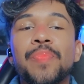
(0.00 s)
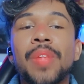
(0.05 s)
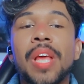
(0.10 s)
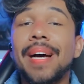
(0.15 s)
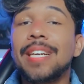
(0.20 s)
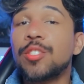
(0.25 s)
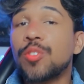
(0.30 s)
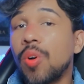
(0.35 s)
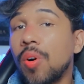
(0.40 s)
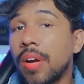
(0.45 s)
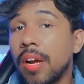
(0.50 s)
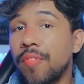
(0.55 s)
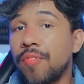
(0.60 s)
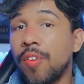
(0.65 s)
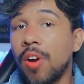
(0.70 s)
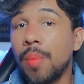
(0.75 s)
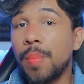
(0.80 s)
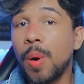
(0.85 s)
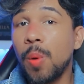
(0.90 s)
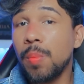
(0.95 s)
Mas de qualquer
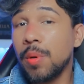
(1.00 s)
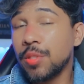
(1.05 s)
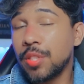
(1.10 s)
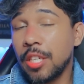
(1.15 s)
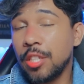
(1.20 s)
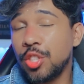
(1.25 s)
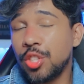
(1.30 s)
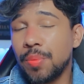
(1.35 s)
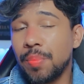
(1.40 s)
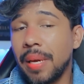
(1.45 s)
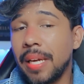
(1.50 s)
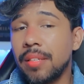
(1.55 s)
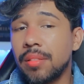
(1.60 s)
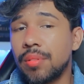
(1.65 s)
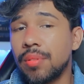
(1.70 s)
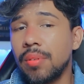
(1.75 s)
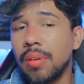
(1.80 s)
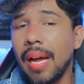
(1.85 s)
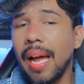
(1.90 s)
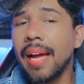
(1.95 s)
forma, o meu
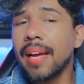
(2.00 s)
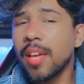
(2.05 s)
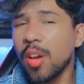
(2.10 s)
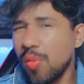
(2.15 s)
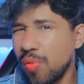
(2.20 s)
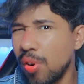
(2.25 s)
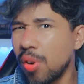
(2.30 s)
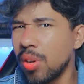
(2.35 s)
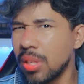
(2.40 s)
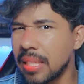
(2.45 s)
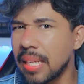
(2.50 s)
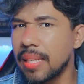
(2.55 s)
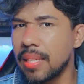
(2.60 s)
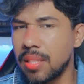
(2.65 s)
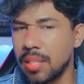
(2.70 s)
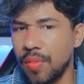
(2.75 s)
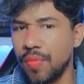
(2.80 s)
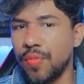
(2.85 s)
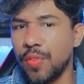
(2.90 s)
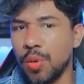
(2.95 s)
sentimento é que eu vou gostar
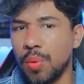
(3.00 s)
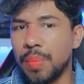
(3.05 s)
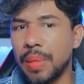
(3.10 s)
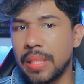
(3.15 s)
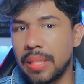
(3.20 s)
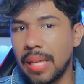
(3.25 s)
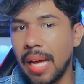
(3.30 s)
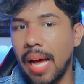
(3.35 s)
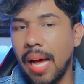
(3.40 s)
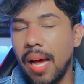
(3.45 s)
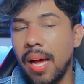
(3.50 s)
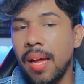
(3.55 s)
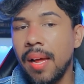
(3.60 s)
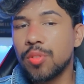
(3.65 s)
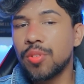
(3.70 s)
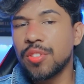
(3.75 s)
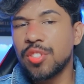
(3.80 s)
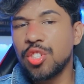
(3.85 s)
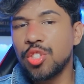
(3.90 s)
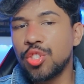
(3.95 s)
desse filme, tá? Eu
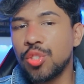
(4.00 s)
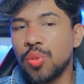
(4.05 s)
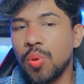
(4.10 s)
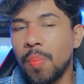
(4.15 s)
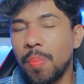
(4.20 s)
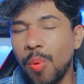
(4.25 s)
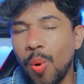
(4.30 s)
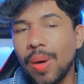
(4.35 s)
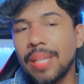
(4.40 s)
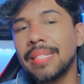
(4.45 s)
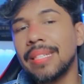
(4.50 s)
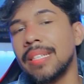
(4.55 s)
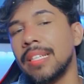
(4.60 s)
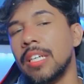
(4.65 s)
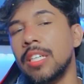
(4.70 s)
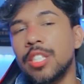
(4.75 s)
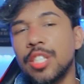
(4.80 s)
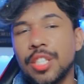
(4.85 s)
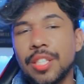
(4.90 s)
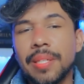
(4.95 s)
tô sentindo boas
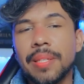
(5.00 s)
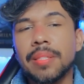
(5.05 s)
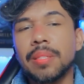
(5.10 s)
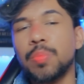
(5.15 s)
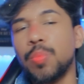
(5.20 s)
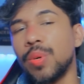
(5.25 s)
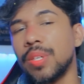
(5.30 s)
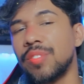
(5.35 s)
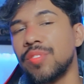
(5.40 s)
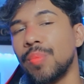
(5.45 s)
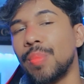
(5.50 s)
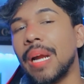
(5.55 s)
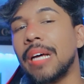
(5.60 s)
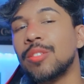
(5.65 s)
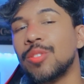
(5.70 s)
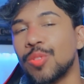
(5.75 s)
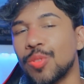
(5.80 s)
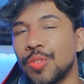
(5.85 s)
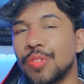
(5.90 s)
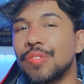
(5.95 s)
energias, boas
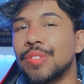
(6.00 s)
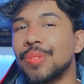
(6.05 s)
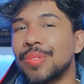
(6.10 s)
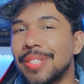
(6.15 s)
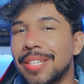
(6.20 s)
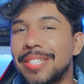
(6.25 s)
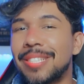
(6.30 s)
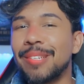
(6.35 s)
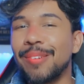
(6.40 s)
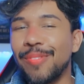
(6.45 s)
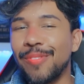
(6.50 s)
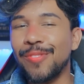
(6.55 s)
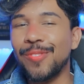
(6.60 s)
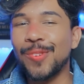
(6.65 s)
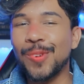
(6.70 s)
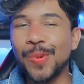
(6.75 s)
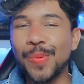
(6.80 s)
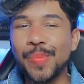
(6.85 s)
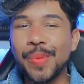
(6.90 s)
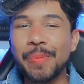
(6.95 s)
vibrações dentro desse
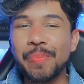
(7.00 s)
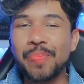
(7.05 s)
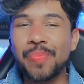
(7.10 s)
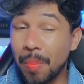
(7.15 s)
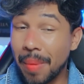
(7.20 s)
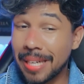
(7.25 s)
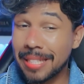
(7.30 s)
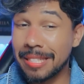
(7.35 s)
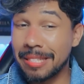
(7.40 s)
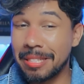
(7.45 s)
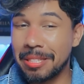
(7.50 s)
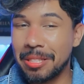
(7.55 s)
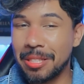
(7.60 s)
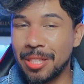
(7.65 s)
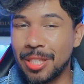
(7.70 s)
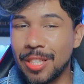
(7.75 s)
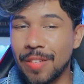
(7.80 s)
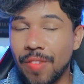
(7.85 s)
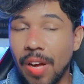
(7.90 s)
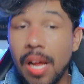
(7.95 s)
filme. Meio Marcia
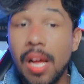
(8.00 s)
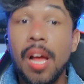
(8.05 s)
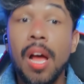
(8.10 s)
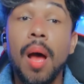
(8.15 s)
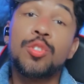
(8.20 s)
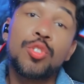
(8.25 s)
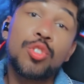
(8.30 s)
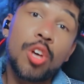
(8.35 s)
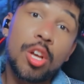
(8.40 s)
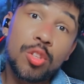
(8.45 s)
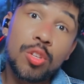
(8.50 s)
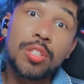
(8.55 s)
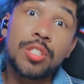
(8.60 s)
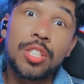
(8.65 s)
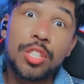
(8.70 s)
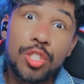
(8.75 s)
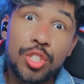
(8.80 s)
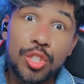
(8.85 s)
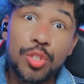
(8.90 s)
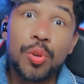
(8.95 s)
Sensitiva. Só tô
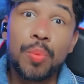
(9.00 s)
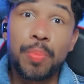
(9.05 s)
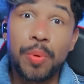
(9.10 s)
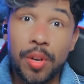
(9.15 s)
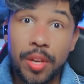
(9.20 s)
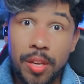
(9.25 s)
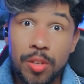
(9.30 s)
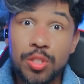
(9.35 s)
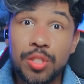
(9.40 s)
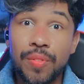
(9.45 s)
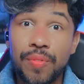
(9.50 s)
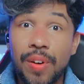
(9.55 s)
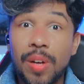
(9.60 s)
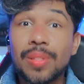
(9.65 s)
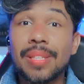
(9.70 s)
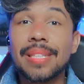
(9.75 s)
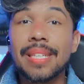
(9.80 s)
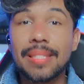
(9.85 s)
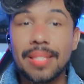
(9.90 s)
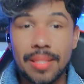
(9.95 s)
sentindo um pouquinho de
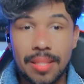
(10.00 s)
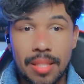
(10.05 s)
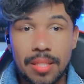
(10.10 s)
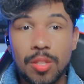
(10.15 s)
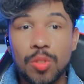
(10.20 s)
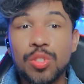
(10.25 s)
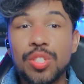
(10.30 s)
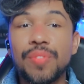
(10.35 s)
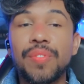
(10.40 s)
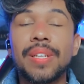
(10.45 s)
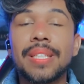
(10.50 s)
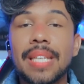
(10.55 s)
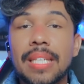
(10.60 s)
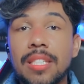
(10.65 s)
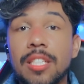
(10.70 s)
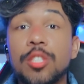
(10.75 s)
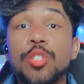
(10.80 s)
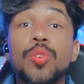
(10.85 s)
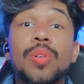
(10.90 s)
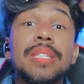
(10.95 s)
falta da sensação de
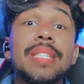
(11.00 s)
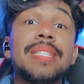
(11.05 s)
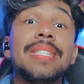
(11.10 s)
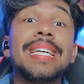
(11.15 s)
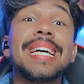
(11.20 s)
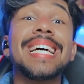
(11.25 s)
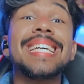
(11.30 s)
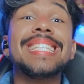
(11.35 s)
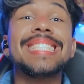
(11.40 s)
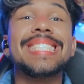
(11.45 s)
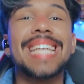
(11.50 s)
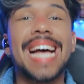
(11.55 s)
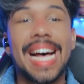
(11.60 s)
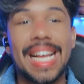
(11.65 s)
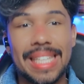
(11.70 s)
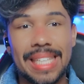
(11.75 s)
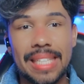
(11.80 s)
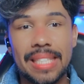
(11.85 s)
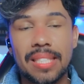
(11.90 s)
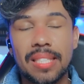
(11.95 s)
fantasia, de coisas
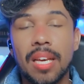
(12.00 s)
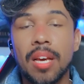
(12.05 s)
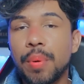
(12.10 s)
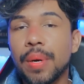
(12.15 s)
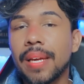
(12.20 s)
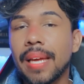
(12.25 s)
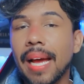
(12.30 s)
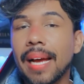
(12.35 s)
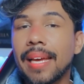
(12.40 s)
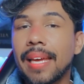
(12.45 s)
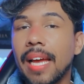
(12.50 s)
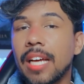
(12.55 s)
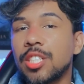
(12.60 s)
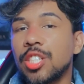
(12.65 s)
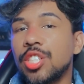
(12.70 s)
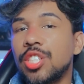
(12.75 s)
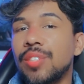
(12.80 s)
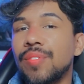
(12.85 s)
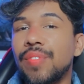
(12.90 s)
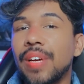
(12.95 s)
encantadas. Porque aqui a
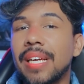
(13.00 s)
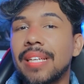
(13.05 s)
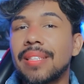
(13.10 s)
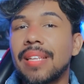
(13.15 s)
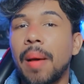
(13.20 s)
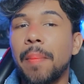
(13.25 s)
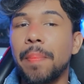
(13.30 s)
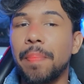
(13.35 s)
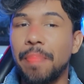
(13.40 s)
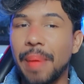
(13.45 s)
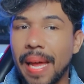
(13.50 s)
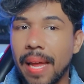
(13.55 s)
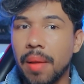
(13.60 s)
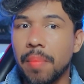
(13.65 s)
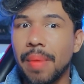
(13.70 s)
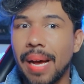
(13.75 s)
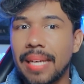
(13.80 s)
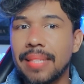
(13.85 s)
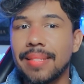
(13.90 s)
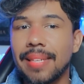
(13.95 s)
gente vê que tá bem
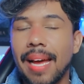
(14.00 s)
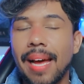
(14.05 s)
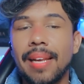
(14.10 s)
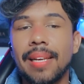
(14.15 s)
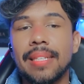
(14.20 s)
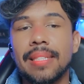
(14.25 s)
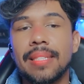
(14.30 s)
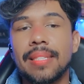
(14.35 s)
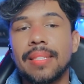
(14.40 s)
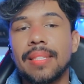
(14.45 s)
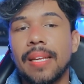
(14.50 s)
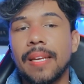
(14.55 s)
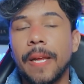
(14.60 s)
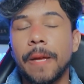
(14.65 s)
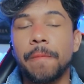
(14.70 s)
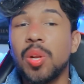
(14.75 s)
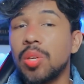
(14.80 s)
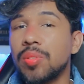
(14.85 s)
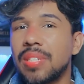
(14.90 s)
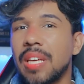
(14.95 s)
mais realista, né?
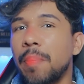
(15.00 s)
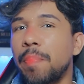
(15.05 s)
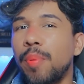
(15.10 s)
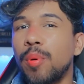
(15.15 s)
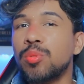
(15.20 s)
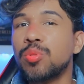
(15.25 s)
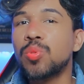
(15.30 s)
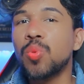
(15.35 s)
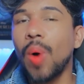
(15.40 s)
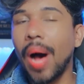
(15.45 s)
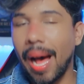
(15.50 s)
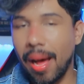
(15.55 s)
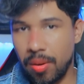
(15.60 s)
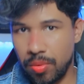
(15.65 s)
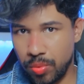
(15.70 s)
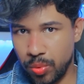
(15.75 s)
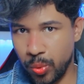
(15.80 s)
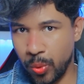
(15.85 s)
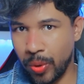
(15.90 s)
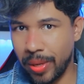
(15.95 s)
Eu não sei
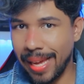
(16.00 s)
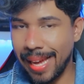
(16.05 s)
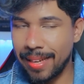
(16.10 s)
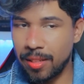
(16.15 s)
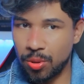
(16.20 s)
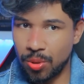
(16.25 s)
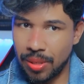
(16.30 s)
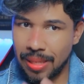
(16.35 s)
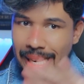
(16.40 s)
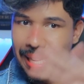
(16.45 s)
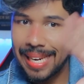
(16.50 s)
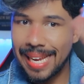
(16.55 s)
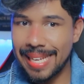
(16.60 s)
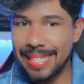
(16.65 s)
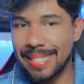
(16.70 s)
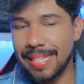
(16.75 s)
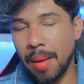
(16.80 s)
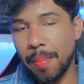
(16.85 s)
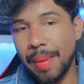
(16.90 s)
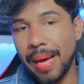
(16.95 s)
pontuar o que é que tornaria
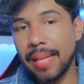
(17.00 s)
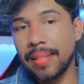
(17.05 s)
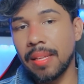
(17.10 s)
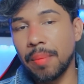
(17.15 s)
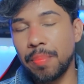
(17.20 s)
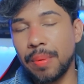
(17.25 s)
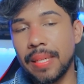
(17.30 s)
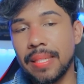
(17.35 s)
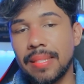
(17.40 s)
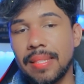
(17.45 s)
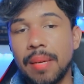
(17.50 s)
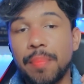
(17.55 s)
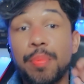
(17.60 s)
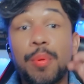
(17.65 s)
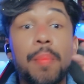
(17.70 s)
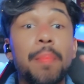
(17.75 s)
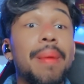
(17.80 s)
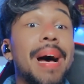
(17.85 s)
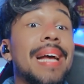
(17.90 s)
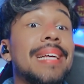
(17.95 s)
essa mata, por
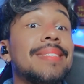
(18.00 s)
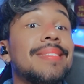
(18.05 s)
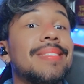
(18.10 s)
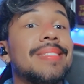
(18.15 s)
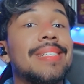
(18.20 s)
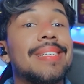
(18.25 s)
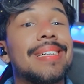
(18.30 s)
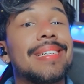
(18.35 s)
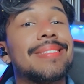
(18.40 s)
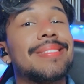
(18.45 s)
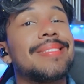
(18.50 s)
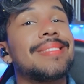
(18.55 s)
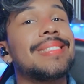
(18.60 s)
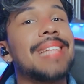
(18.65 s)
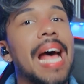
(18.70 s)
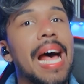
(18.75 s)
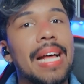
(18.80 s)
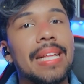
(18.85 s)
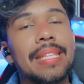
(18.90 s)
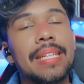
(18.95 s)
exemplo, mais encantada
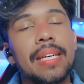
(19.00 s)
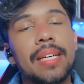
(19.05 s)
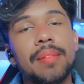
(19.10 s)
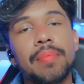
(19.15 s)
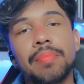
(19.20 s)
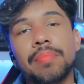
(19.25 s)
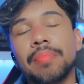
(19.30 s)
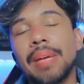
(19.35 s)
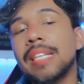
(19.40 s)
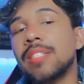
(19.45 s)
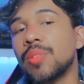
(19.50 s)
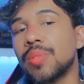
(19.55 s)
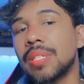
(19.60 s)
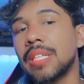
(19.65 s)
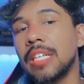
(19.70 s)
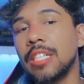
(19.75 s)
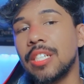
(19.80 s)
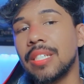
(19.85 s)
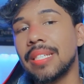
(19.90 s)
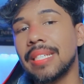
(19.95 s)
encantada. Mas eu
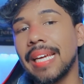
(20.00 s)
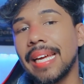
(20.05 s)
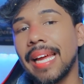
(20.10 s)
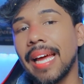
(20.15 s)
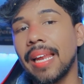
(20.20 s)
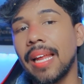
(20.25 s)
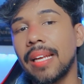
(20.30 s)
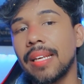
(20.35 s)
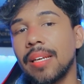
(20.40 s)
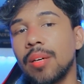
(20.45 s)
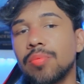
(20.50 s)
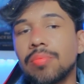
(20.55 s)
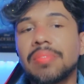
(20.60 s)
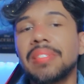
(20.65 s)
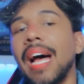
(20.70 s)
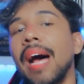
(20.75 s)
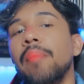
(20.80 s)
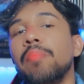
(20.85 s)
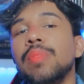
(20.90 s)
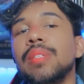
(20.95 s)
sei dizer que ela não
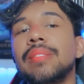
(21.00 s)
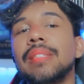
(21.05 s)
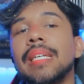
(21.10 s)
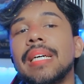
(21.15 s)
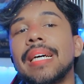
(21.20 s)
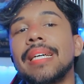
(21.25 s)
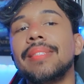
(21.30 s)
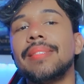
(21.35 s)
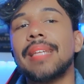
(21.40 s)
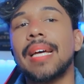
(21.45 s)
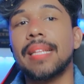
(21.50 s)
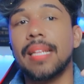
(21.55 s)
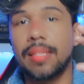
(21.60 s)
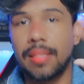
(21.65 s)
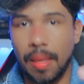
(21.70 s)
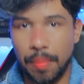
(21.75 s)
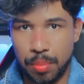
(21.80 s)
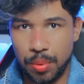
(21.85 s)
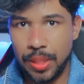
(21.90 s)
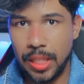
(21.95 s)
tá muito encantada.
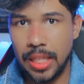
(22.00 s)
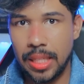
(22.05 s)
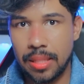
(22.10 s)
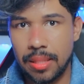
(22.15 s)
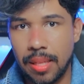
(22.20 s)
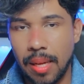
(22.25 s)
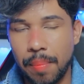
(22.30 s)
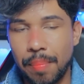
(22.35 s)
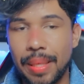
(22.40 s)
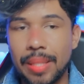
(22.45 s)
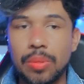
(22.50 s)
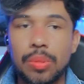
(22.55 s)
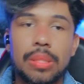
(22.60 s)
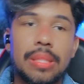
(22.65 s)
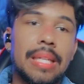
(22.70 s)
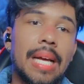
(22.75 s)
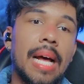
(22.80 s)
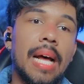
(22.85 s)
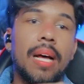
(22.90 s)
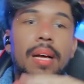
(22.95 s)
Tá bonita, mas não
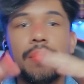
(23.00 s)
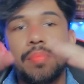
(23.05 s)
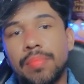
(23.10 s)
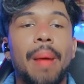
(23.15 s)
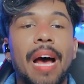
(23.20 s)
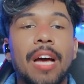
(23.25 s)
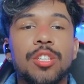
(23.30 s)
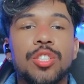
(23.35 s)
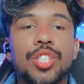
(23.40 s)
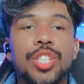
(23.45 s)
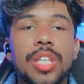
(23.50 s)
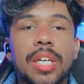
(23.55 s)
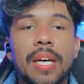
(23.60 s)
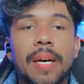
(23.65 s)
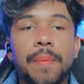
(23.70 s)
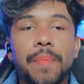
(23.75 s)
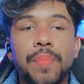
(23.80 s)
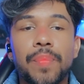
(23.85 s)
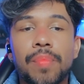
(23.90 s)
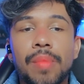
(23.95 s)
tá
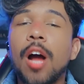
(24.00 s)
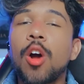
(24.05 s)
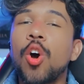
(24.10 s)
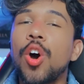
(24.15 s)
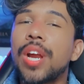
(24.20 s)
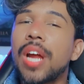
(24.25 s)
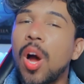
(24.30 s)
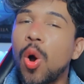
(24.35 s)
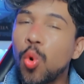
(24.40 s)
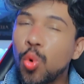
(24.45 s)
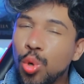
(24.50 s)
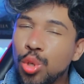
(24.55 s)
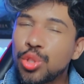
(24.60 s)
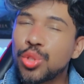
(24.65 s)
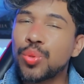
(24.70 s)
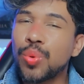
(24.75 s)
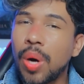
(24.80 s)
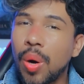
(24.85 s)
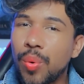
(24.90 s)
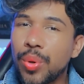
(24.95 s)
mágica. Agora, o
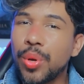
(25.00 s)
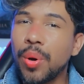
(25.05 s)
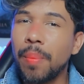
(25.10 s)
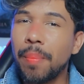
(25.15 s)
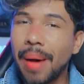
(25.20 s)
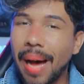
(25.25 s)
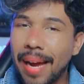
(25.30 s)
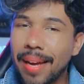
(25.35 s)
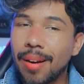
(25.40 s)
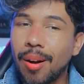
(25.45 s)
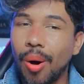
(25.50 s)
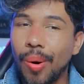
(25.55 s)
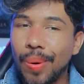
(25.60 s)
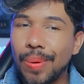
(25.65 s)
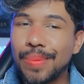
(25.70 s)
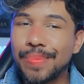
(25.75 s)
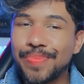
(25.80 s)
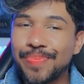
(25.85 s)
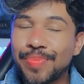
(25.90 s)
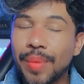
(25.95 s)
João e o
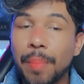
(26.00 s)
Michael.